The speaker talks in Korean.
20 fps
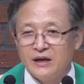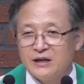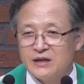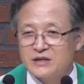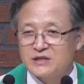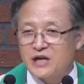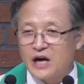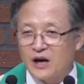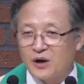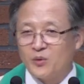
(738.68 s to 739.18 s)

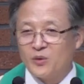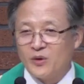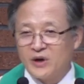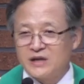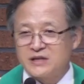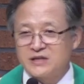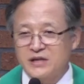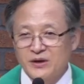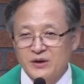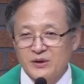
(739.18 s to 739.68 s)

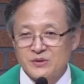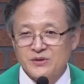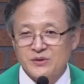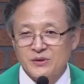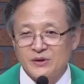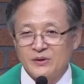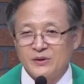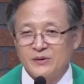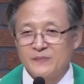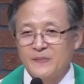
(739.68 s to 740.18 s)
착고에
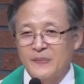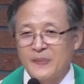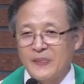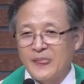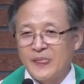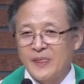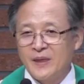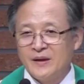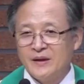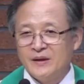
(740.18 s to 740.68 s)
채여서
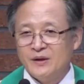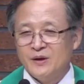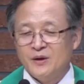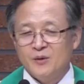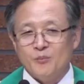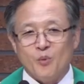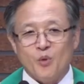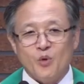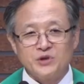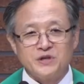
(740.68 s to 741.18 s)

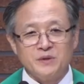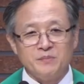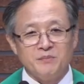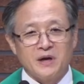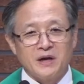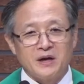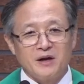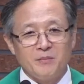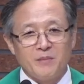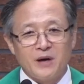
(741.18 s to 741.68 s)

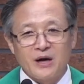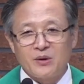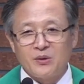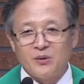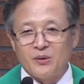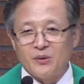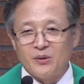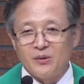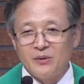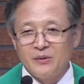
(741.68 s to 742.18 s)
모진매를
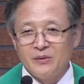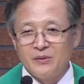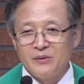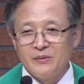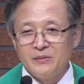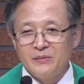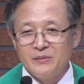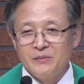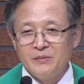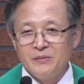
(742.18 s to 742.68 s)
맞고
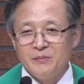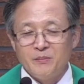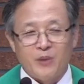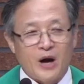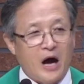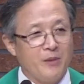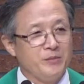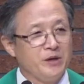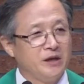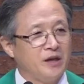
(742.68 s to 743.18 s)

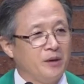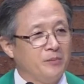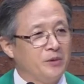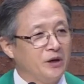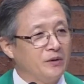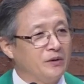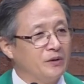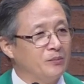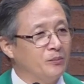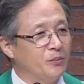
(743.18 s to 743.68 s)
밤이
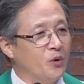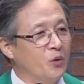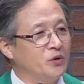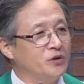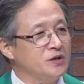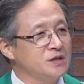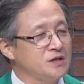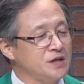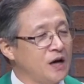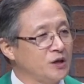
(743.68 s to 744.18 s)
되면
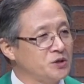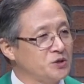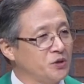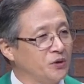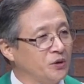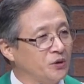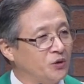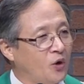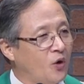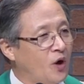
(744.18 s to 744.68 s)
모든
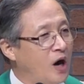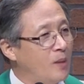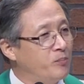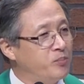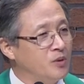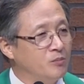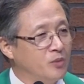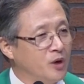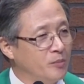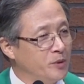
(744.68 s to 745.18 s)
상처는 더
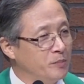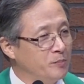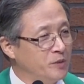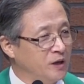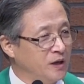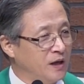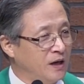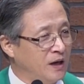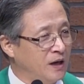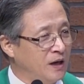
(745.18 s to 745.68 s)
아픈
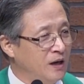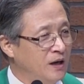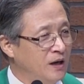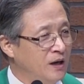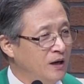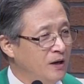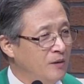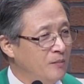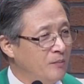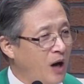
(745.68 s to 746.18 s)
법입니다.
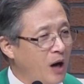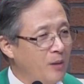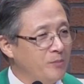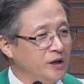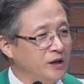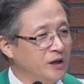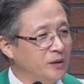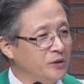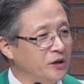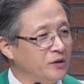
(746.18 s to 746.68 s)
밤이
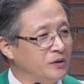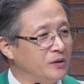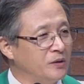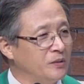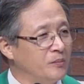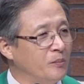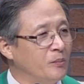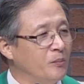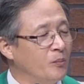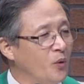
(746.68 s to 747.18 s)

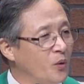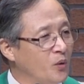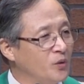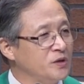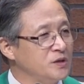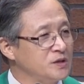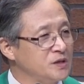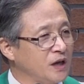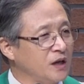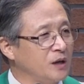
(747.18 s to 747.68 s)
되면
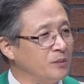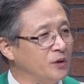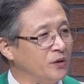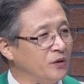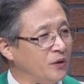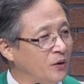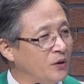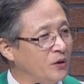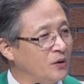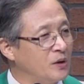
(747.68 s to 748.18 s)
모든 사람은
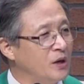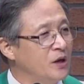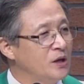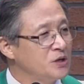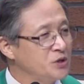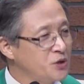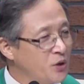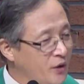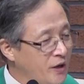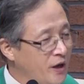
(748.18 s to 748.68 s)
더
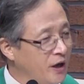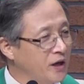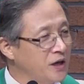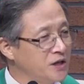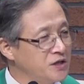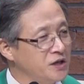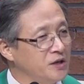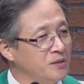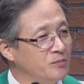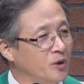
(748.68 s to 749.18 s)

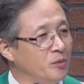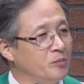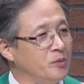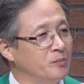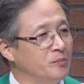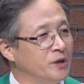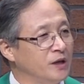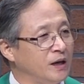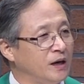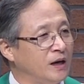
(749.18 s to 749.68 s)
처량해지는
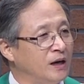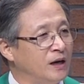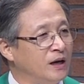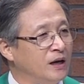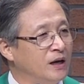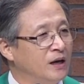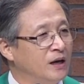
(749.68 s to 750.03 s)
법입니다.